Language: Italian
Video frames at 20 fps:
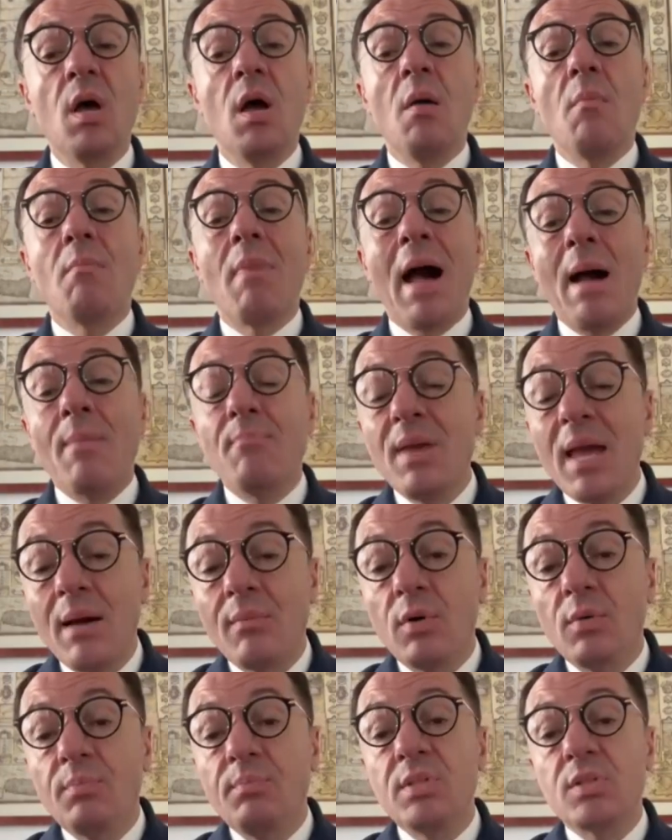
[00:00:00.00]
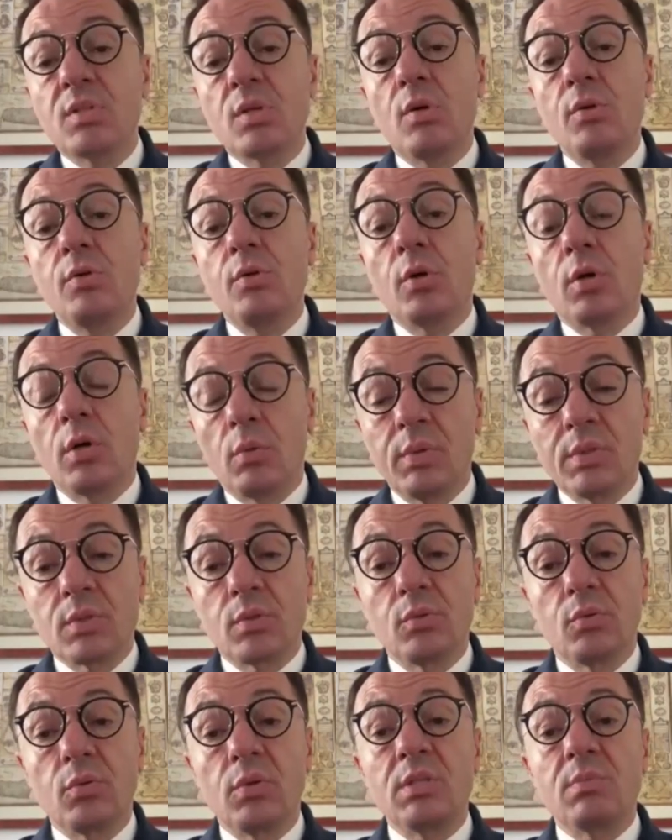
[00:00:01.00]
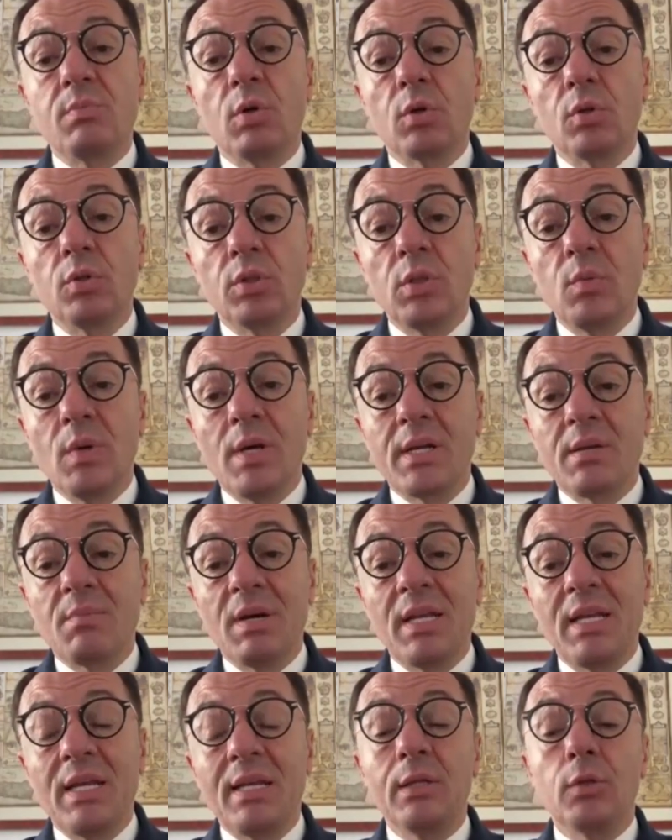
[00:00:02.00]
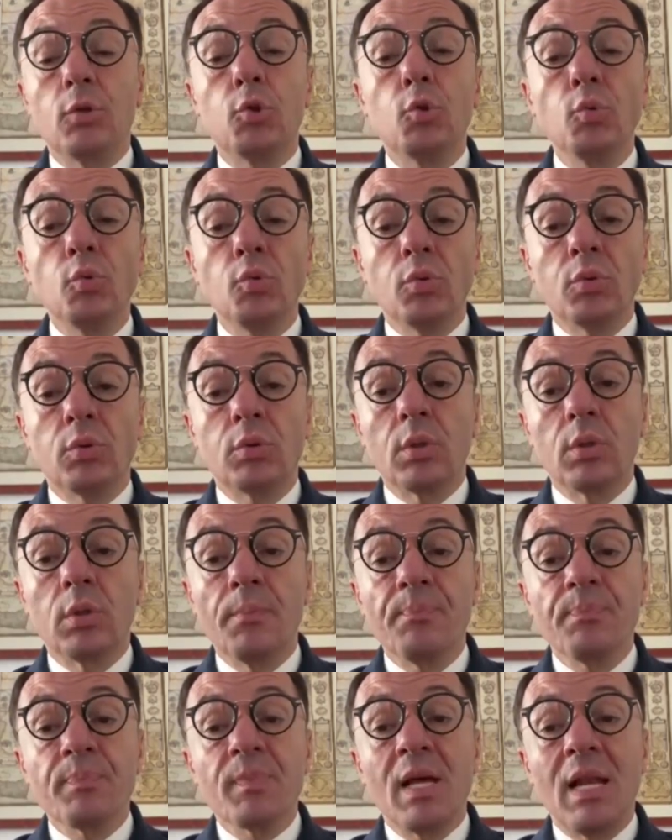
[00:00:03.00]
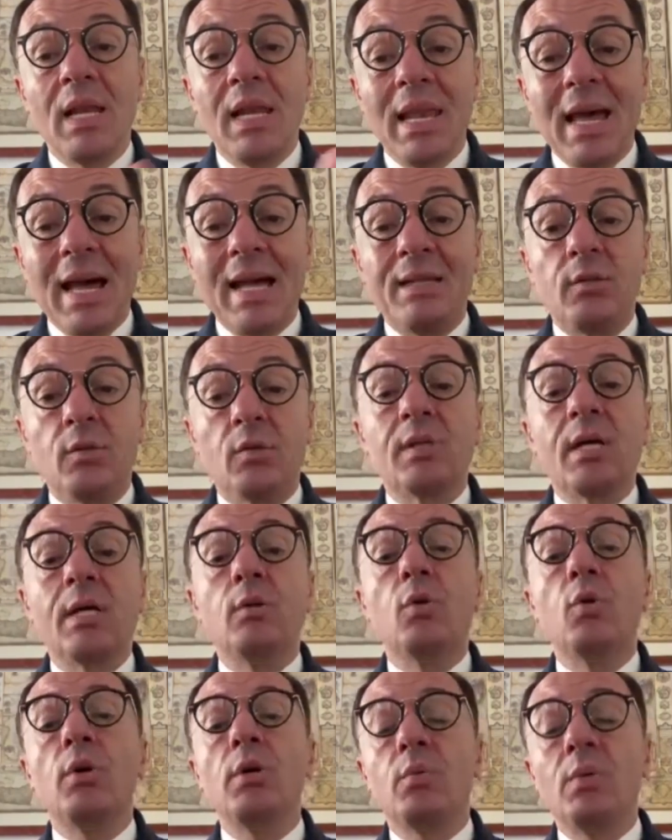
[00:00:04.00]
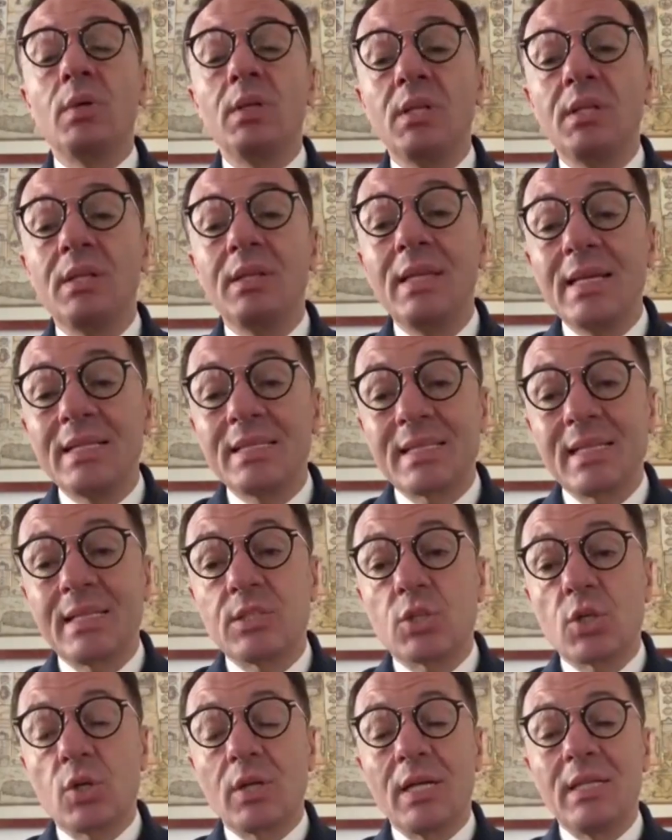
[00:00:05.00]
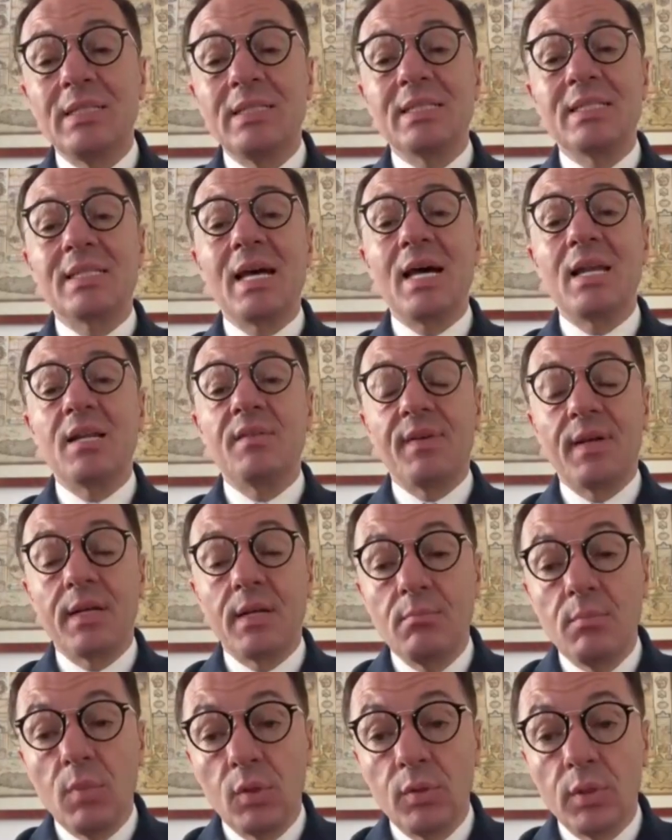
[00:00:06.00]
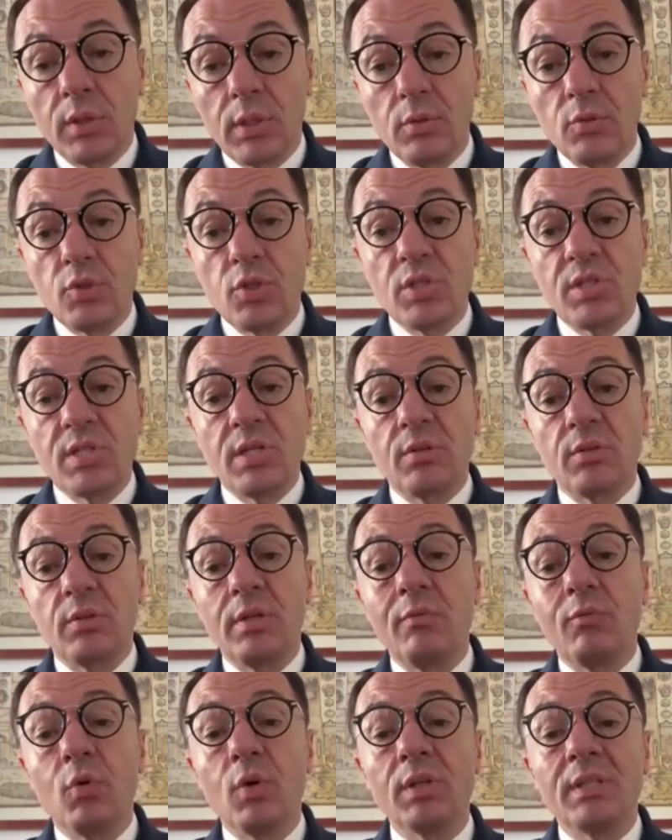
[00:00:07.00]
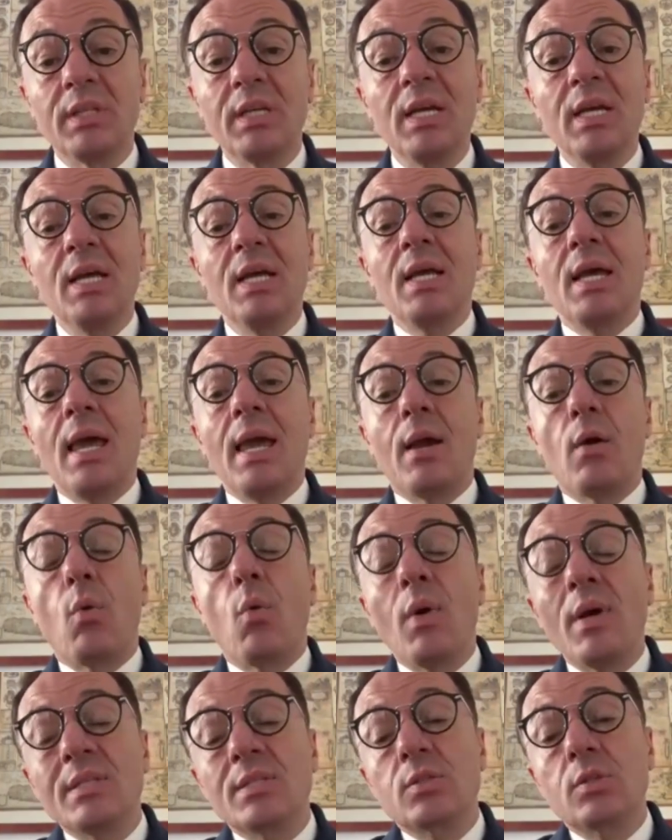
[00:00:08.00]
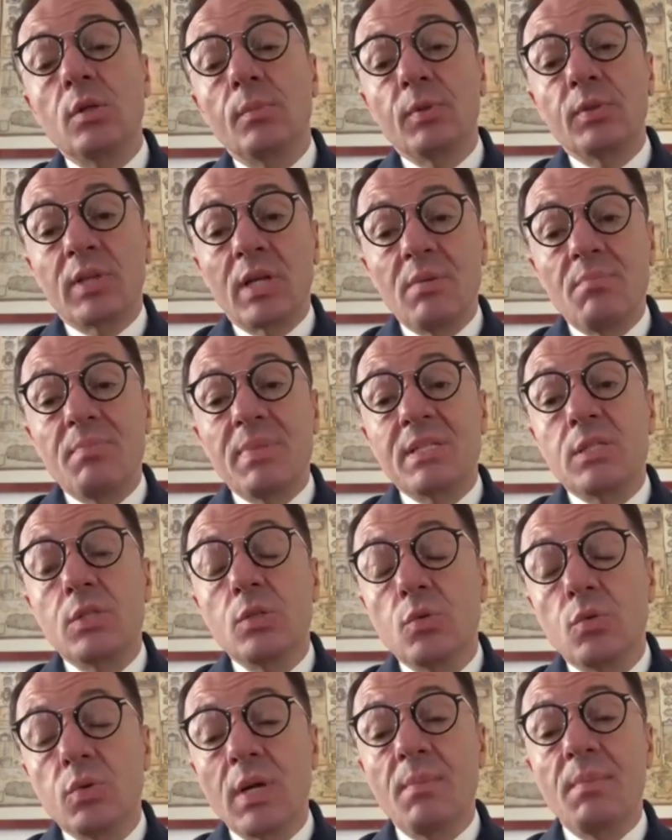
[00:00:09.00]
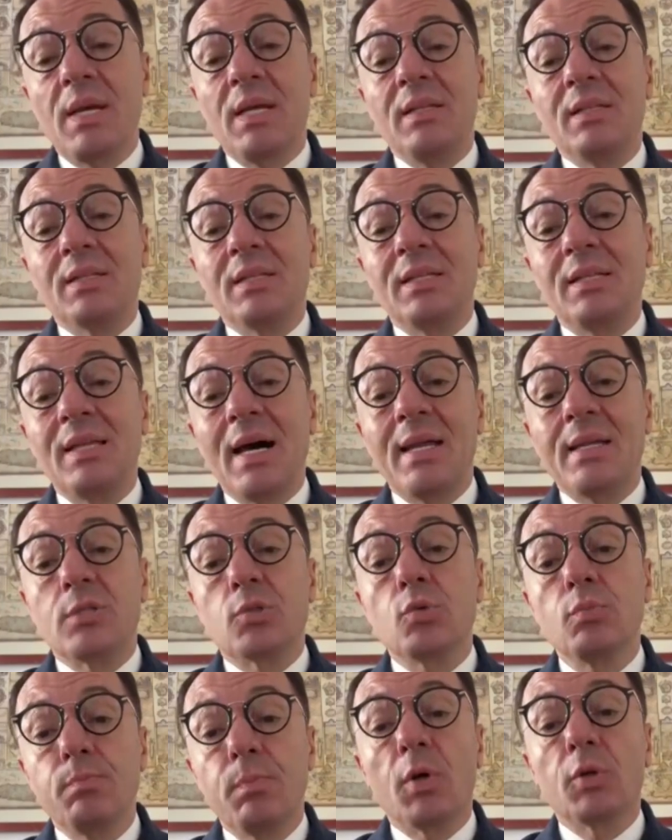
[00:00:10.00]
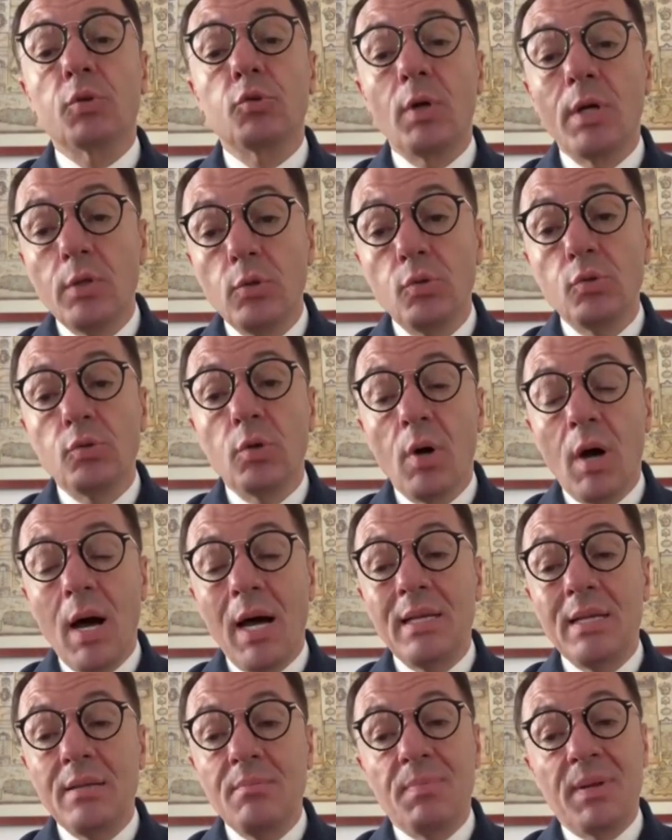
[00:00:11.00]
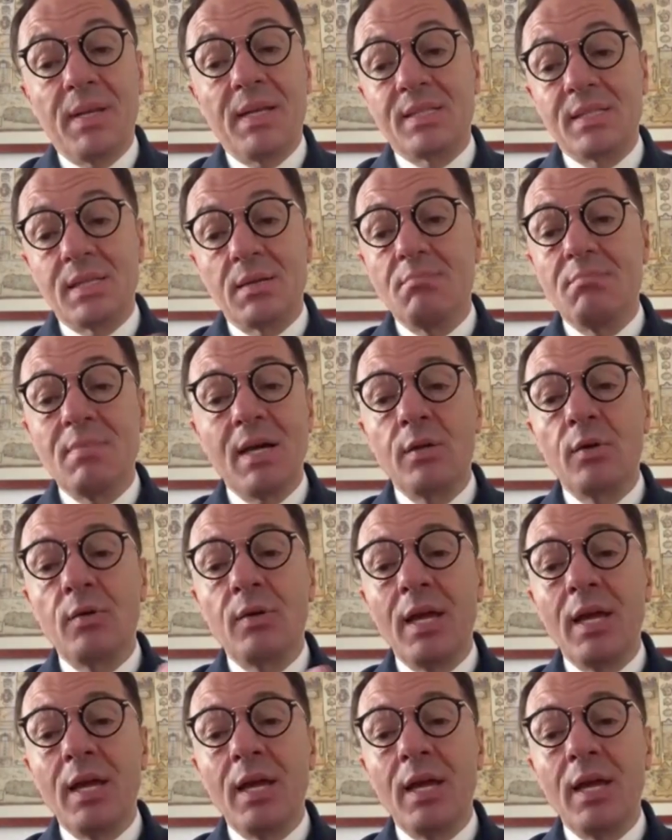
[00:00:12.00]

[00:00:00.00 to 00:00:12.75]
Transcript: ma abbiamo bisogno che questo turismo continui a rimanere tutto l'anno da noi, quindi destagionalizzare, fare in modo che non ci siano dei vuoti e questo potrebbe sicuramente dare supporto e aiuto alle imprese, ma non è